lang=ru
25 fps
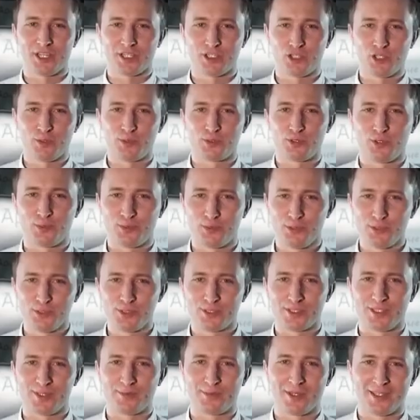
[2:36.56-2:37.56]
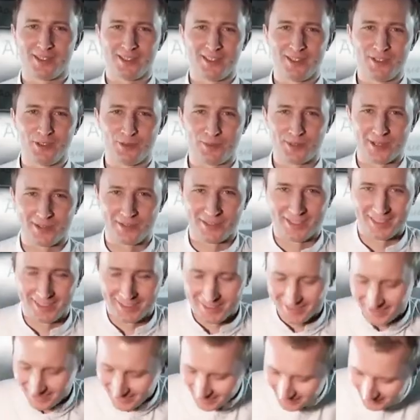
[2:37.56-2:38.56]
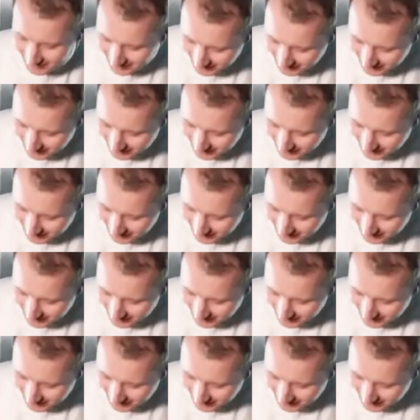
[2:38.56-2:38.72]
на кнопку «Пуск» на панели управления.